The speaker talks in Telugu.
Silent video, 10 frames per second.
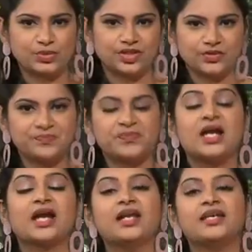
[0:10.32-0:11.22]
ఉంటారు
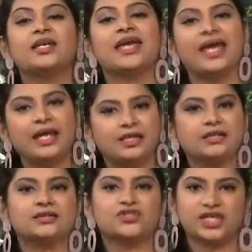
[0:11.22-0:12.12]
కానీ ఎగ్
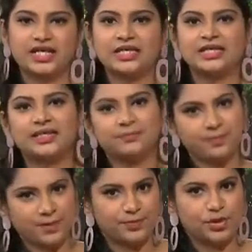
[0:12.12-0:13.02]
చికెన్
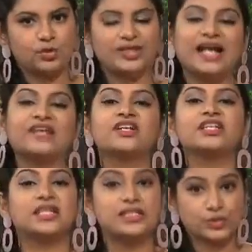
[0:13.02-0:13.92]
పప్పులు ఇలాంటివన్నీ
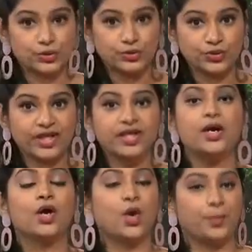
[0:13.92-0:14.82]
తీసుకుంటూనే
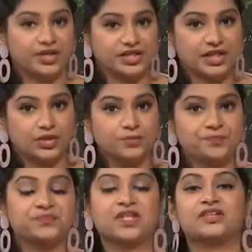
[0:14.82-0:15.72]
కొబ్బరి నీళ్లు
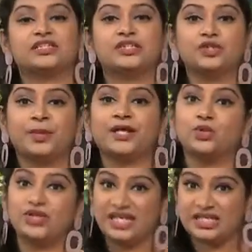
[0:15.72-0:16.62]
తర్వాత దీంతో పాటు
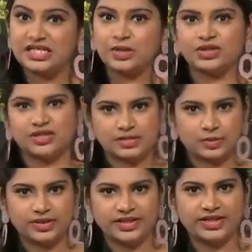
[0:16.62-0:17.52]
గ్రీన్ టీ కూడా
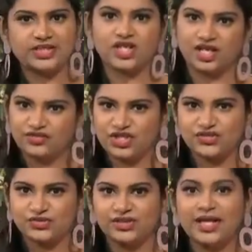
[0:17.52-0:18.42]
తీసుకుంటేనే చాలా
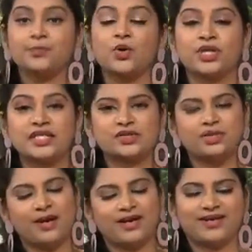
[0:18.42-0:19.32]
చేస్తుంది అండ్ ప్రోటీన్స్
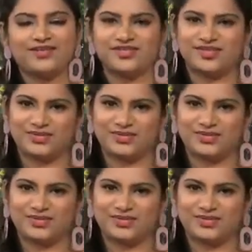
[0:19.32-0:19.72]
కూడా బాగా డైజెస్ట్